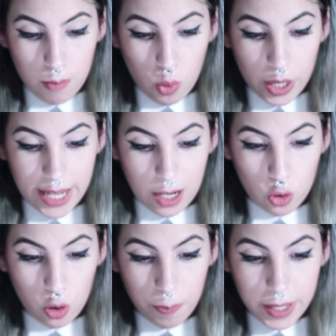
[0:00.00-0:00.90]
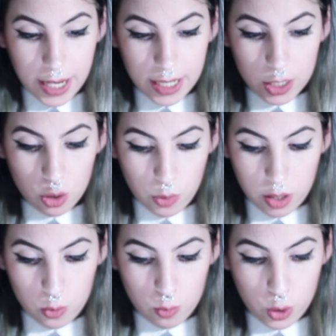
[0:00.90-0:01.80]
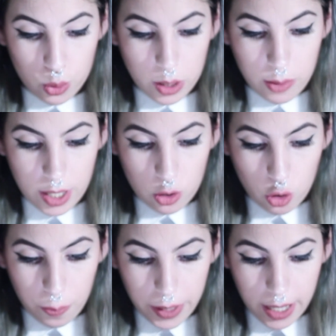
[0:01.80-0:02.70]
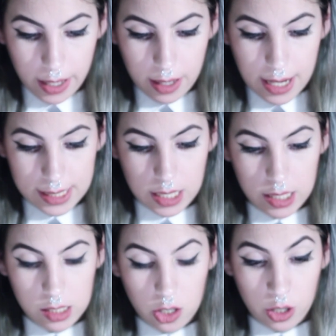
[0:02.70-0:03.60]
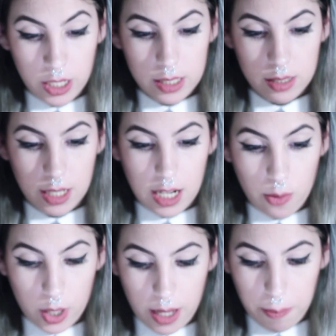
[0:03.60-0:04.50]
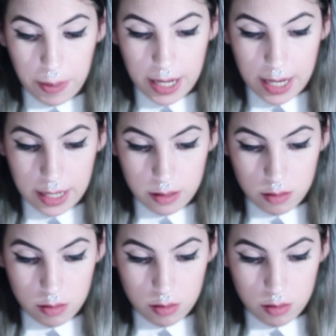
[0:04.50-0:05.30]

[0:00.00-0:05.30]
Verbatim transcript: Voy a copiar, esto es muy, muy útil, voy a copiar las ediciones y las voy a pegar